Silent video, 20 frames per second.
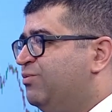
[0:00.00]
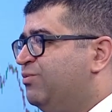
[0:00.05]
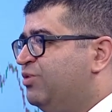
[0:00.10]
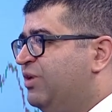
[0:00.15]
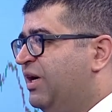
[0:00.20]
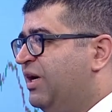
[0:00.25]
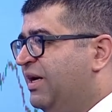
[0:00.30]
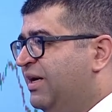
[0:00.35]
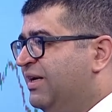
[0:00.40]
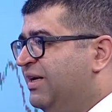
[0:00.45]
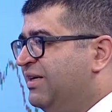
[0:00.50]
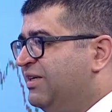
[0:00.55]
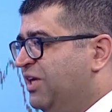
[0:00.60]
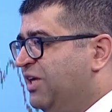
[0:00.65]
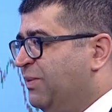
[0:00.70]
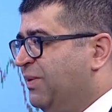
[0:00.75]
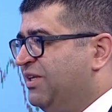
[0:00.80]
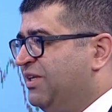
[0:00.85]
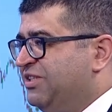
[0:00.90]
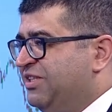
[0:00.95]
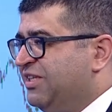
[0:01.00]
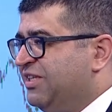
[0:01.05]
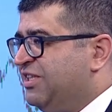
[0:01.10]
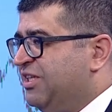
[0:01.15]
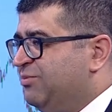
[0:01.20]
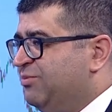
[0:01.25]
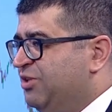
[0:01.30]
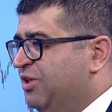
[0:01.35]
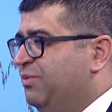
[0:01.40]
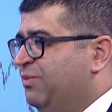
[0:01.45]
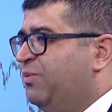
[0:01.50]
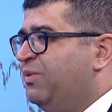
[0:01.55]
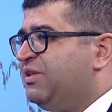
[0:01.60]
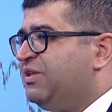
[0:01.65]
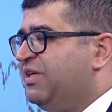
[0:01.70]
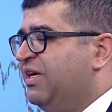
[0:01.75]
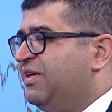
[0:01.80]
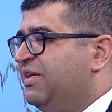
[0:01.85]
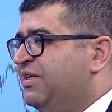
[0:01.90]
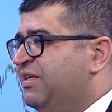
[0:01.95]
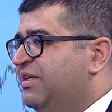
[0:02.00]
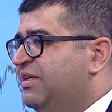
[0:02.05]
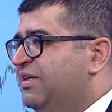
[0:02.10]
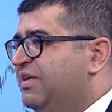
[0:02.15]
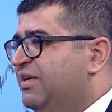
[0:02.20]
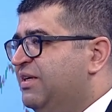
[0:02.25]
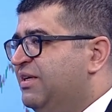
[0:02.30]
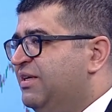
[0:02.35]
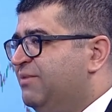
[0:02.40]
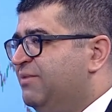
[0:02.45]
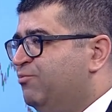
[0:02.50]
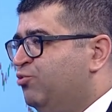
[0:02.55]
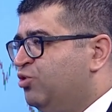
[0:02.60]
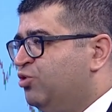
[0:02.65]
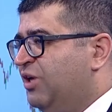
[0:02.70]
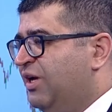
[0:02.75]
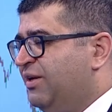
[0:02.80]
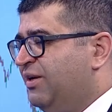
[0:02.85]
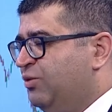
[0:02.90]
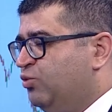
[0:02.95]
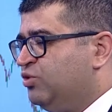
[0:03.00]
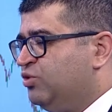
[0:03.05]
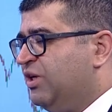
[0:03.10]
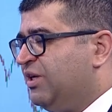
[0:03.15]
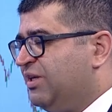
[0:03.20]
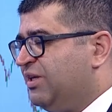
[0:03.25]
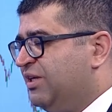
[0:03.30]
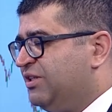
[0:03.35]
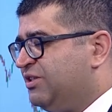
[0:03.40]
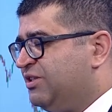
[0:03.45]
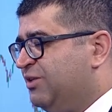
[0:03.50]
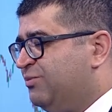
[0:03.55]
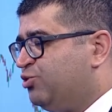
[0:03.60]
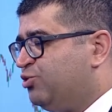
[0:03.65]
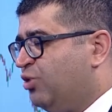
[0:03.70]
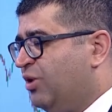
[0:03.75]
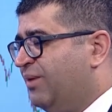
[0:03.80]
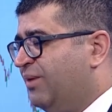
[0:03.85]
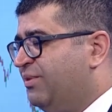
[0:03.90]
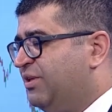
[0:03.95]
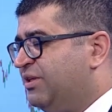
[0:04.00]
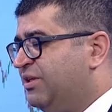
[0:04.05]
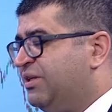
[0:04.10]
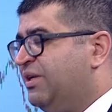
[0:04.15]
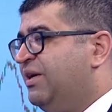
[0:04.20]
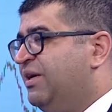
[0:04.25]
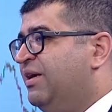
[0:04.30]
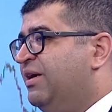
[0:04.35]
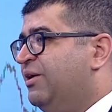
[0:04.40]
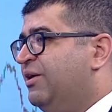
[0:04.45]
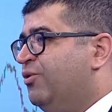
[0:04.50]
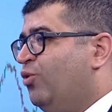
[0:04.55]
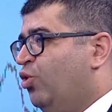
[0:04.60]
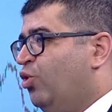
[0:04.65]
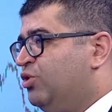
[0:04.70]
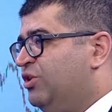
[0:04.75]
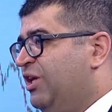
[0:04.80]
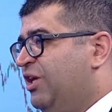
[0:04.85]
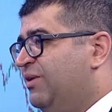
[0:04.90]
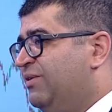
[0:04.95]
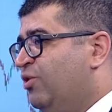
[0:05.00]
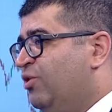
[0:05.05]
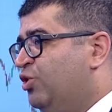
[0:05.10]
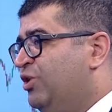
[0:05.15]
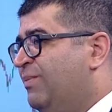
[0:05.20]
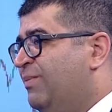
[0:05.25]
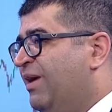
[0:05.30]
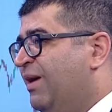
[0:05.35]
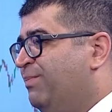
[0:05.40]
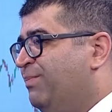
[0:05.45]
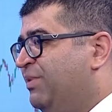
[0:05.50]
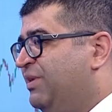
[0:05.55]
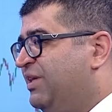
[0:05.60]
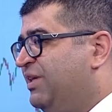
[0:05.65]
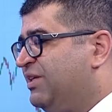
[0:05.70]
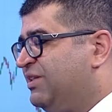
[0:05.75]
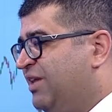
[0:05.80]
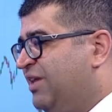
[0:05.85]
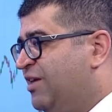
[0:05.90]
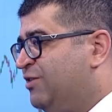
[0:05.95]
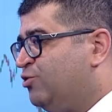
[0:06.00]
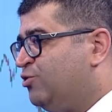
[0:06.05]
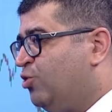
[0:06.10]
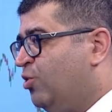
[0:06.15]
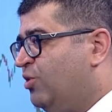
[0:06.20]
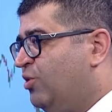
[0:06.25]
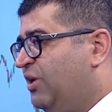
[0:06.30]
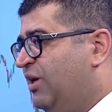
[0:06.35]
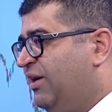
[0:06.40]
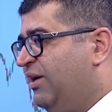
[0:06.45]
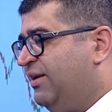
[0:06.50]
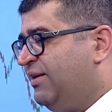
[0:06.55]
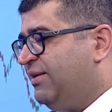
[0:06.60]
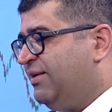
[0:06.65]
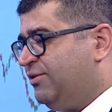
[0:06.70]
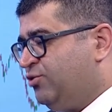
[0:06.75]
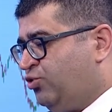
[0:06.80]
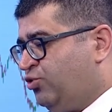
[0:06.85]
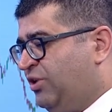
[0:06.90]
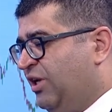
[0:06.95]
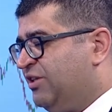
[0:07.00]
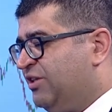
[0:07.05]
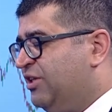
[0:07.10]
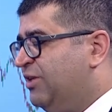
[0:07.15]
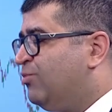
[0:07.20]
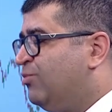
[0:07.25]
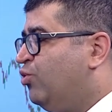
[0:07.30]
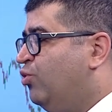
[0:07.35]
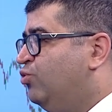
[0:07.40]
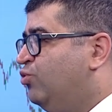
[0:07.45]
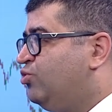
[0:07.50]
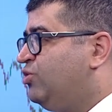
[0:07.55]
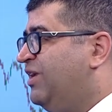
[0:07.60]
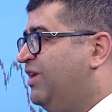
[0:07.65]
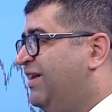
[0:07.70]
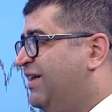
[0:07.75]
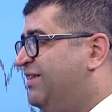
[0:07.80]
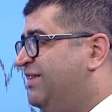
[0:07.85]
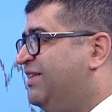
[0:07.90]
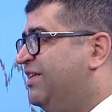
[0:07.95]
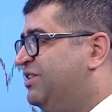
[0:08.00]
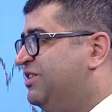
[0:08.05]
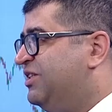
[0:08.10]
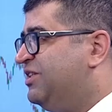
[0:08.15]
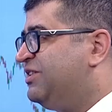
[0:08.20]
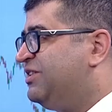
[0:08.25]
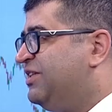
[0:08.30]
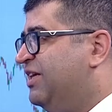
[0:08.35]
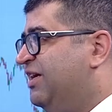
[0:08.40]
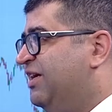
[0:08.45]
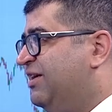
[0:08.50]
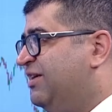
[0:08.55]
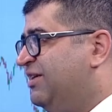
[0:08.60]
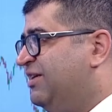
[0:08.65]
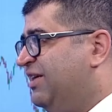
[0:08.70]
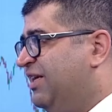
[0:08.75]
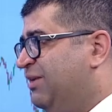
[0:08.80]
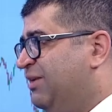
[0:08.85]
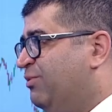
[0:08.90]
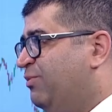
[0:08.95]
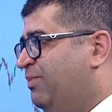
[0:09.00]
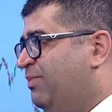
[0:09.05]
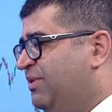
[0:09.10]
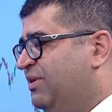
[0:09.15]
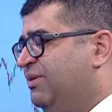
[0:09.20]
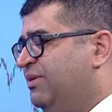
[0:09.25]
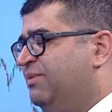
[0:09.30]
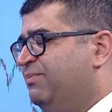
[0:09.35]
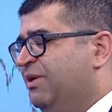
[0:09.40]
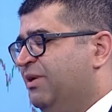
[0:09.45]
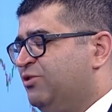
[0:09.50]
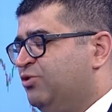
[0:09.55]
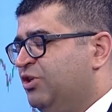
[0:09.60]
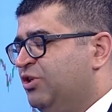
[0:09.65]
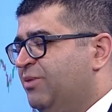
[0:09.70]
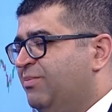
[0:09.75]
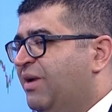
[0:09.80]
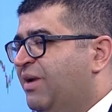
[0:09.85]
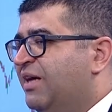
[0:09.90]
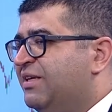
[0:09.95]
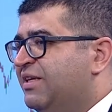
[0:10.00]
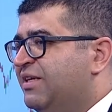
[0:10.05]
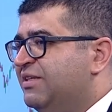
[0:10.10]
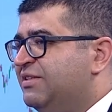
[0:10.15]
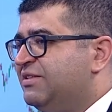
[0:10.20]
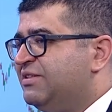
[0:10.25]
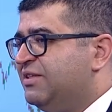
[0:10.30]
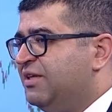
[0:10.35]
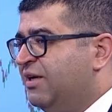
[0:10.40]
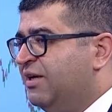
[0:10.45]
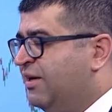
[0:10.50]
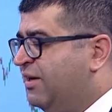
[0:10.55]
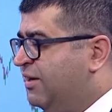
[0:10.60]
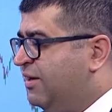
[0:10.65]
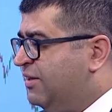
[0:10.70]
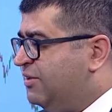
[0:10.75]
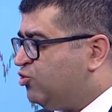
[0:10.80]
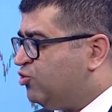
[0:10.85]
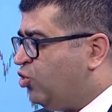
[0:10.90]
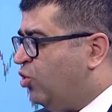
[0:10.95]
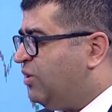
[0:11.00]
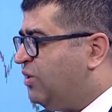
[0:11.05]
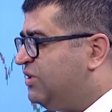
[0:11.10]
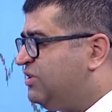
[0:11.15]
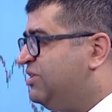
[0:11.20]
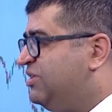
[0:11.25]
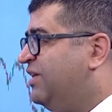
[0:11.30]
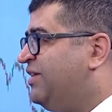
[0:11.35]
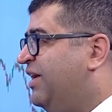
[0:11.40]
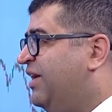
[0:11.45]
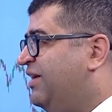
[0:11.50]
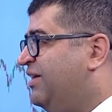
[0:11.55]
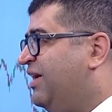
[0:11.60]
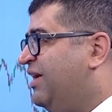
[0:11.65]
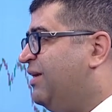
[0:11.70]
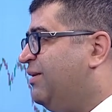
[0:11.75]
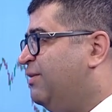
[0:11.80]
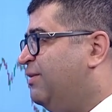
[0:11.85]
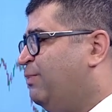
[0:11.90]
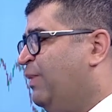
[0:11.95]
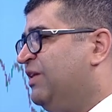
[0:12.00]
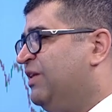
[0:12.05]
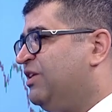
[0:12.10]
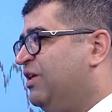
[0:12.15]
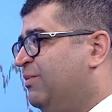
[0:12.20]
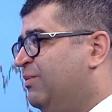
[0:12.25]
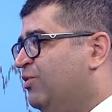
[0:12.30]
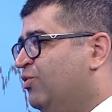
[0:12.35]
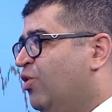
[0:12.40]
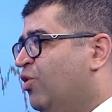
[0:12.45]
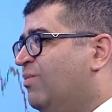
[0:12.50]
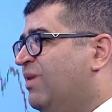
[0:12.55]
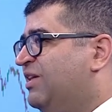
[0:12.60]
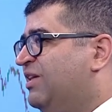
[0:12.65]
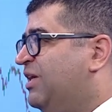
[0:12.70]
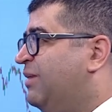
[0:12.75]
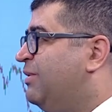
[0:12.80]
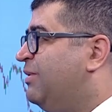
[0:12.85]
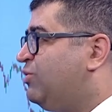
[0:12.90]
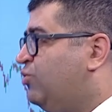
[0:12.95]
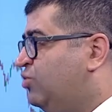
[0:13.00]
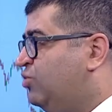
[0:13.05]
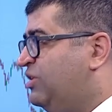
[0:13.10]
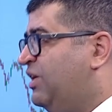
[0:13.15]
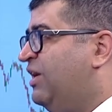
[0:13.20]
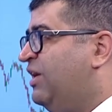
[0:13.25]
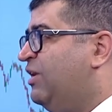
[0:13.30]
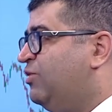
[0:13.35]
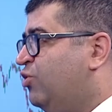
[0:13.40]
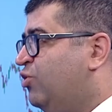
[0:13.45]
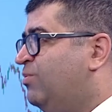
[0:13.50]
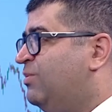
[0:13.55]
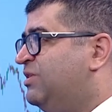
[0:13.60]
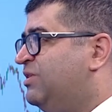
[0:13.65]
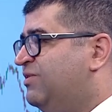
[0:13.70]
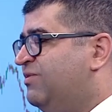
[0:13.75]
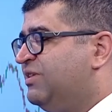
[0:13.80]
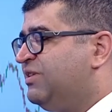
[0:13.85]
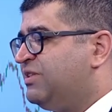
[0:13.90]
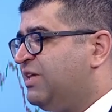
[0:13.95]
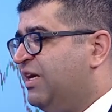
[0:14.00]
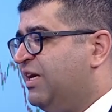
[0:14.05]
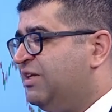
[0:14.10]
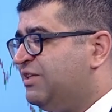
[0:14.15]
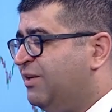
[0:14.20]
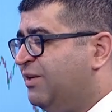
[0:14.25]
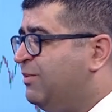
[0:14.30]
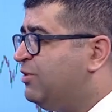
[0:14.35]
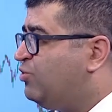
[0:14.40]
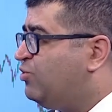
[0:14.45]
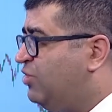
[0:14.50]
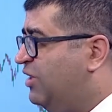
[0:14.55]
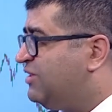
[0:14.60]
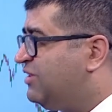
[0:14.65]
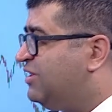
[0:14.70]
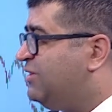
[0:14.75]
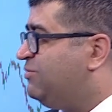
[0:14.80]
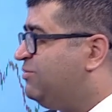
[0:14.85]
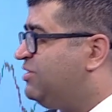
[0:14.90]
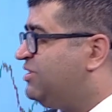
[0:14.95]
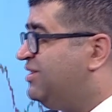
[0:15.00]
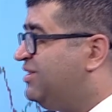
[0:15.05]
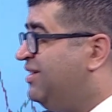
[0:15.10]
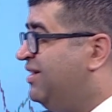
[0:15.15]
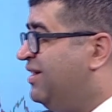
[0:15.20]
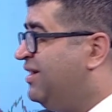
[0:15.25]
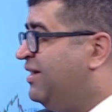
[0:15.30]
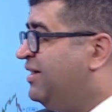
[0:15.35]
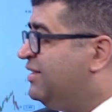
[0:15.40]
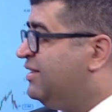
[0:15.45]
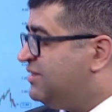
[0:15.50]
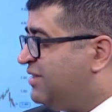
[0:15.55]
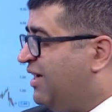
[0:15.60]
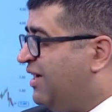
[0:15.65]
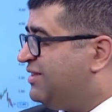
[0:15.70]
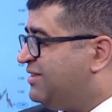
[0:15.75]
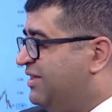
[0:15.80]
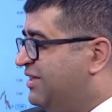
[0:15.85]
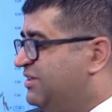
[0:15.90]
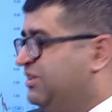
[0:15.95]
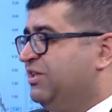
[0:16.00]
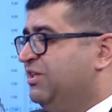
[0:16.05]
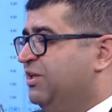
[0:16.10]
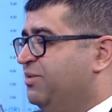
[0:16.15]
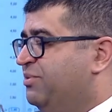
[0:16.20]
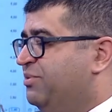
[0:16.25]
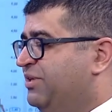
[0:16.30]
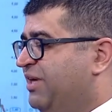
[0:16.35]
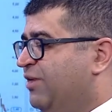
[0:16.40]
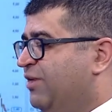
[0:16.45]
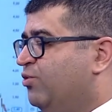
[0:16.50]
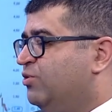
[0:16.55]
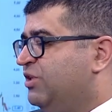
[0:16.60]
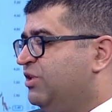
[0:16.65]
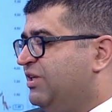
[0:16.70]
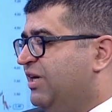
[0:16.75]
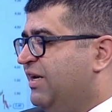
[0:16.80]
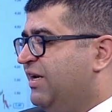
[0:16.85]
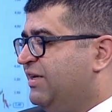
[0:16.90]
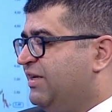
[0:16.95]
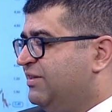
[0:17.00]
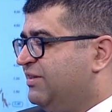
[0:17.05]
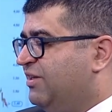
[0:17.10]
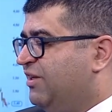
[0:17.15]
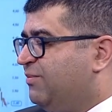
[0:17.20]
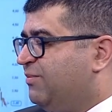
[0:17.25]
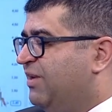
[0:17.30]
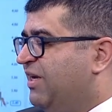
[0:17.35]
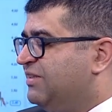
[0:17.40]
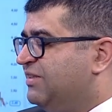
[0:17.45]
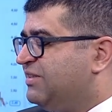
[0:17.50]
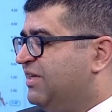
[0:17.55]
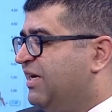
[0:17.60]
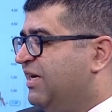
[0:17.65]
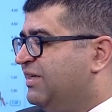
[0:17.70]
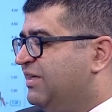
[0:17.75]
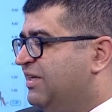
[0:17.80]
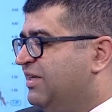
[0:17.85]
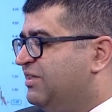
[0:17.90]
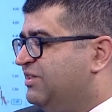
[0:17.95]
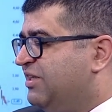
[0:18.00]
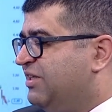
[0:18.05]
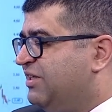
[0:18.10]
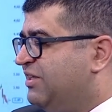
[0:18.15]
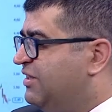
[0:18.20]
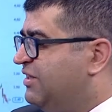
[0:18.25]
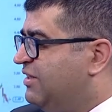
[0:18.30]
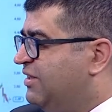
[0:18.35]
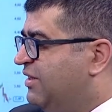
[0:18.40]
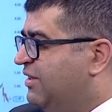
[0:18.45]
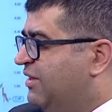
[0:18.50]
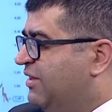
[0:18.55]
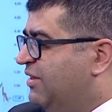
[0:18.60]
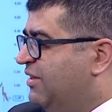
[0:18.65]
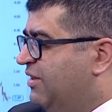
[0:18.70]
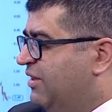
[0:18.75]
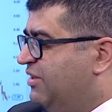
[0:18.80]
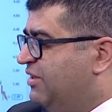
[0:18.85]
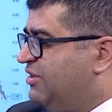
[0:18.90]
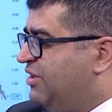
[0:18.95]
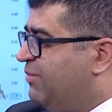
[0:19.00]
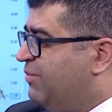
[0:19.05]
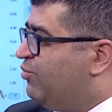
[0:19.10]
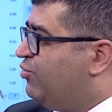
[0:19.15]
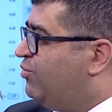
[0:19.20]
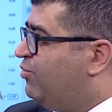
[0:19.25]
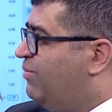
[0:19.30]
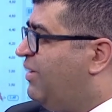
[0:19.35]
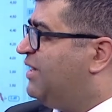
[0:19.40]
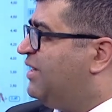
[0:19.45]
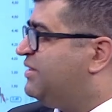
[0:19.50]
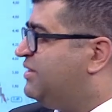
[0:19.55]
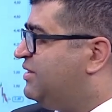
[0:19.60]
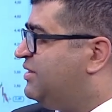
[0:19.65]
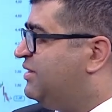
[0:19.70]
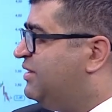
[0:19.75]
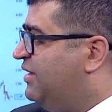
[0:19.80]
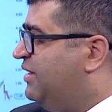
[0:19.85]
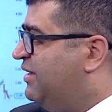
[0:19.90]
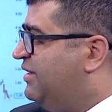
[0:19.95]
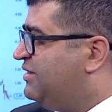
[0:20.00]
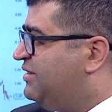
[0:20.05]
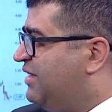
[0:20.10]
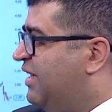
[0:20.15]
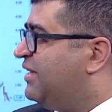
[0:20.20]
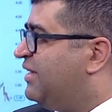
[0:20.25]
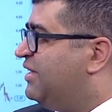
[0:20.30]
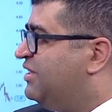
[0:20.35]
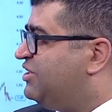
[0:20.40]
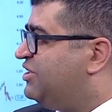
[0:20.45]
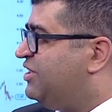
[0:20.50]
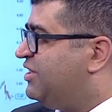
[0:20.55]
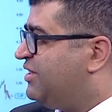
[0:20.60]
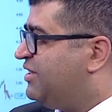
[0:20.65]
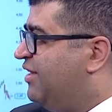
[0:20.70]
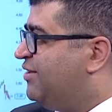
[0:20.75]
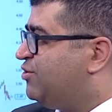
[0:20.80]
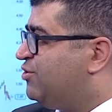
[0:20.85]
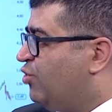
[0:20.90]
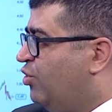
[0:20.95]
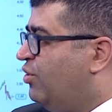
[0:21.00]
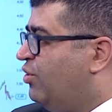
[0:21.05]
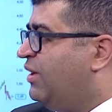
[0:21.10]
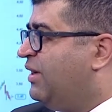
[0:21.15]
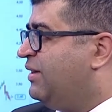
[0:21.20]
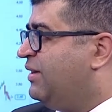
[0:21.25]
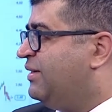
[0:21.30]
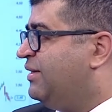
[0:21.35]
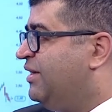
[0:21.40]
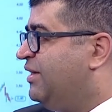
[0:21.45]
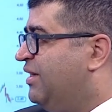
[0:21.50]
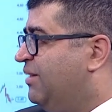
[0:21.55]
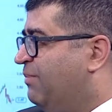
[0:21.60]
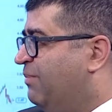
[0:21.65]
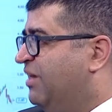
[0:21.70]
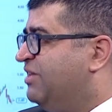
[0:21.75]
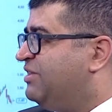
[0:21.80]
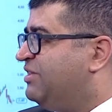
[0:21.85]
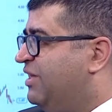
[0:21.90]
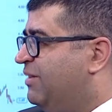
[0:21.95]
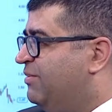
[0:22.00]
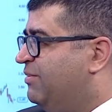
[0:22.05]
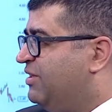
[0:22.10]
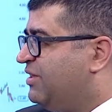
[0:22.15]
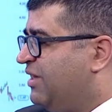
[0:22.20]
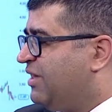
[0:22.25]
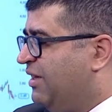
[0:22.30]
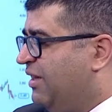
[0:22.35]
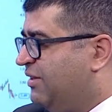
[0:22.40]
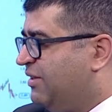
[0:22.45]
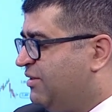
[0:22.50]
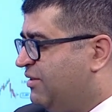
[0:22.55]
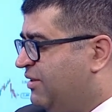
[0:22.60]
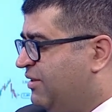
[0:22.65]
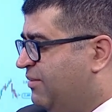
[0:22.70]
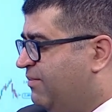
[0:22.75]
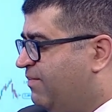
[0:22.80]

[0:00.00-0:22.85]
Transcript: Bu da yabancı yatırımcıyı bir miktar e, buradan uzaklaştırmış olabilir. O ödeme yapıldıktan sonra şu yatırım konusu da netleşirse yeni bir e, petrokimya tesisi Sonrasında tekrar Petkim'in normal temettü seyrine dönmesi vesaire temettü yatırımcısını tahtaya çekebilir. Yani oradaki hareketlilik biraz daha gelecek yıl işte bu Mart, e, Nisan geçtikten sonra e, başlayabilir kanaatindeyim.